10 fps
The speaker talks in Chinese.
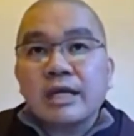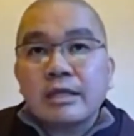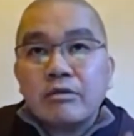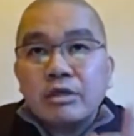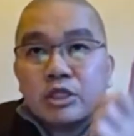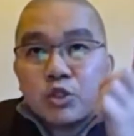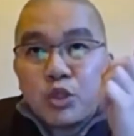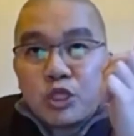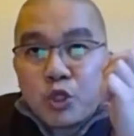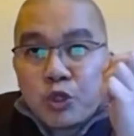到一个最
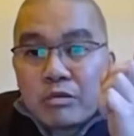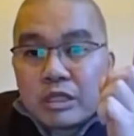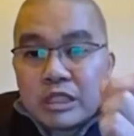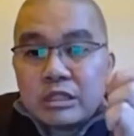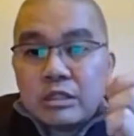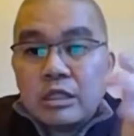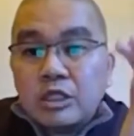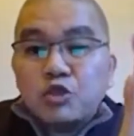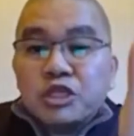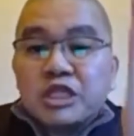重要的字，
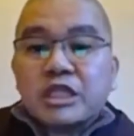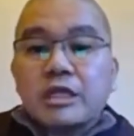就是舍。